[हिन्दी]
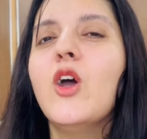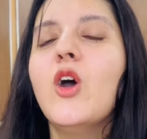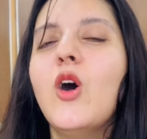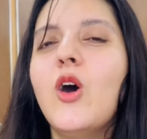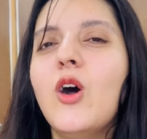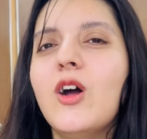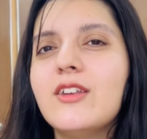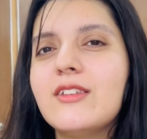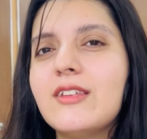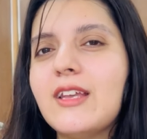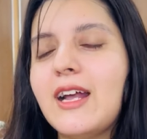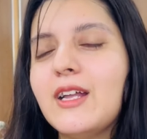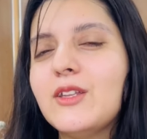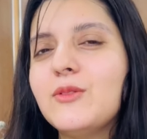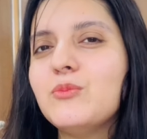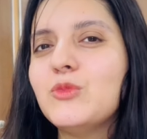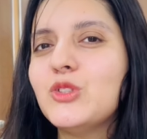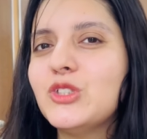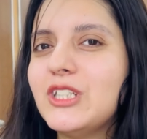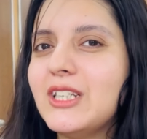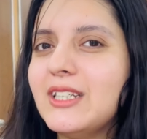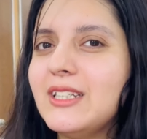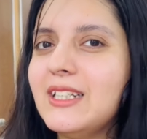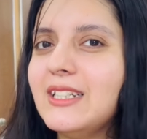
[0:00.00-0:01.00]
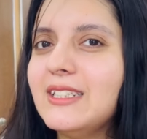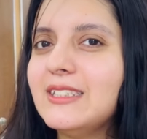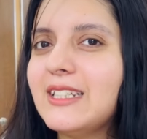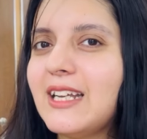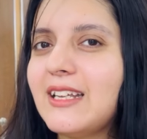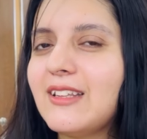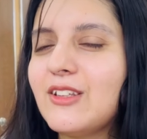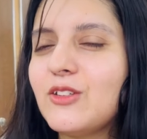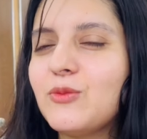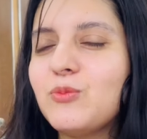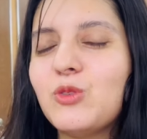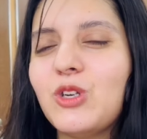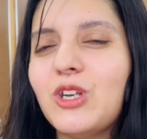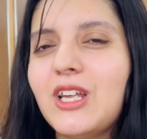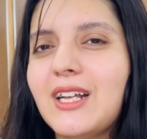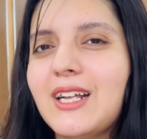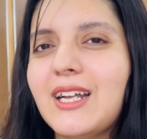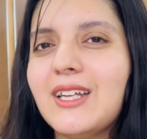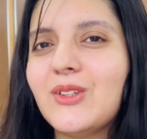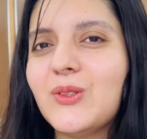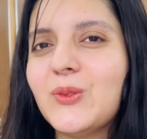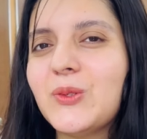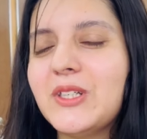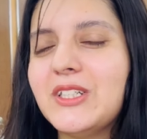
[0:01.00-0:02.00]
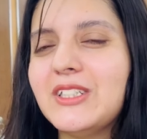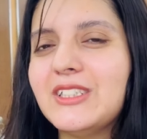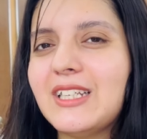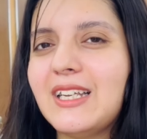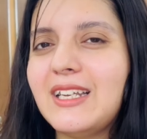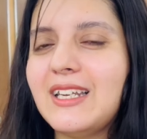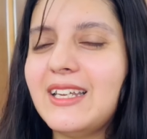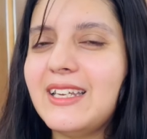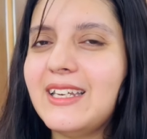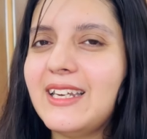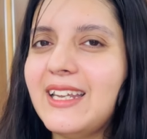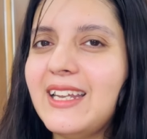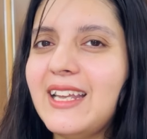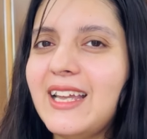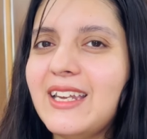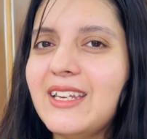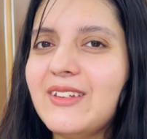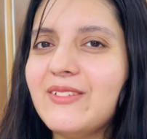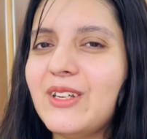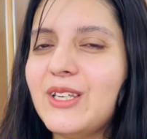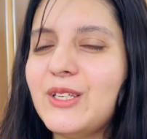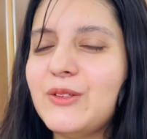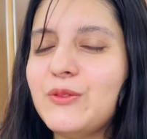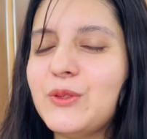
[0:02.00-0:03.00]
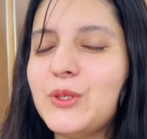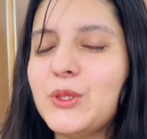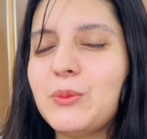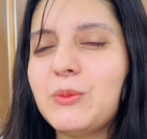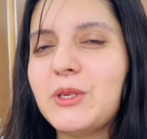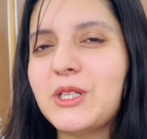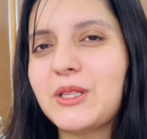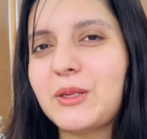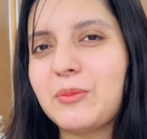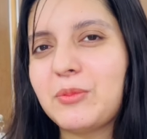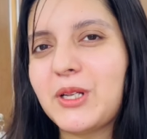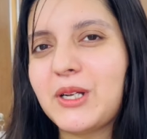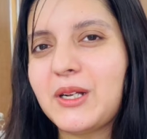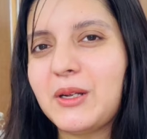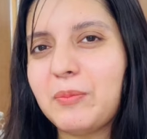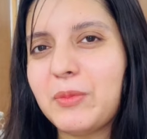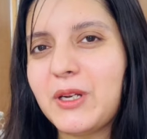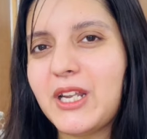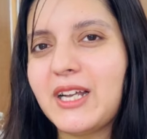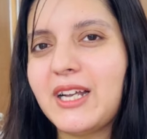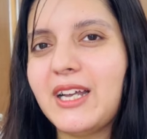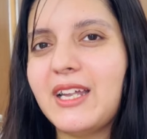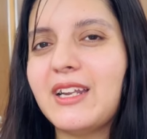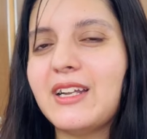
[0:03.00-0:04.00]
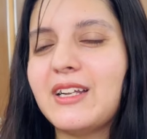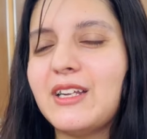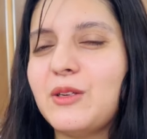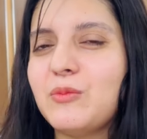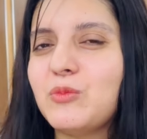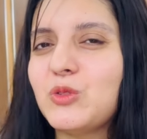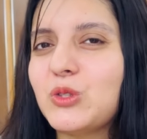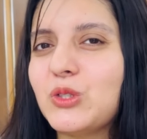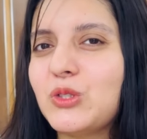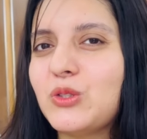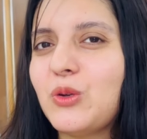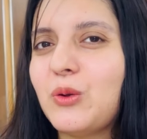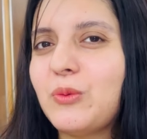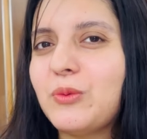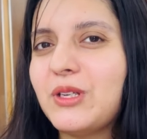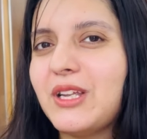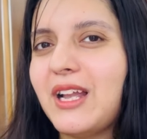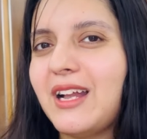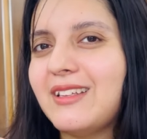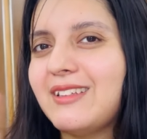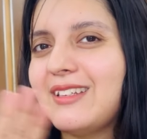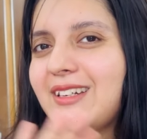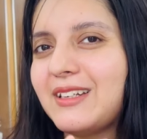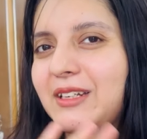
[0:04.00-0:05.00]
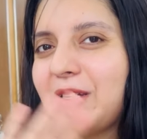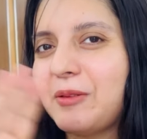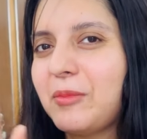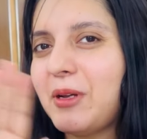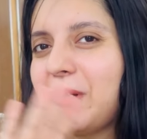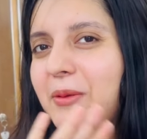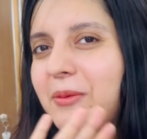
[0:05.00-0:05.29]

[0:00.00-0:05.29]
और साथ मुझे दी इजाज़त मुलाकात होगी इंशाल्लाह नहीं आने वाली वीडियो में तब तक अपना कर रखना मुझे तो हमें याद रखना